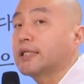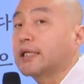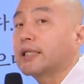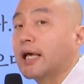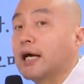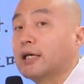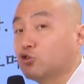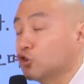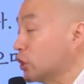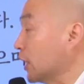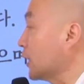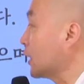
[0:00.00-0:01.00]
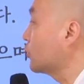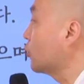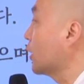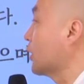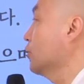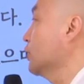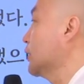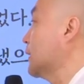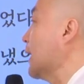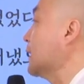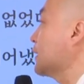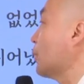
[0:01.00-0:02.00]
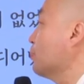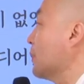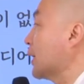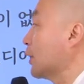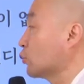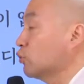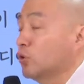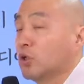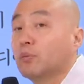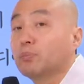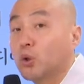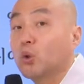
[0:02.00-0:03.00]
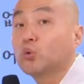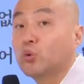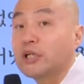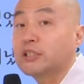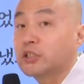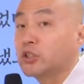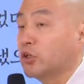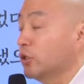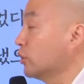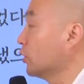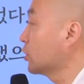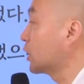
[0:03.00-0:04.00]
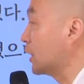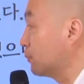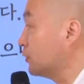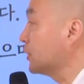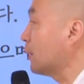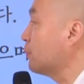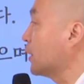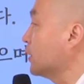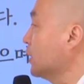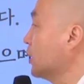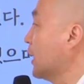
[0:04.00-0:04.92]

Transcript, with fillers: 상태가 유지가 되는 거예요. 일행삼매라고 표현도 하시죠. 깊은 삼매를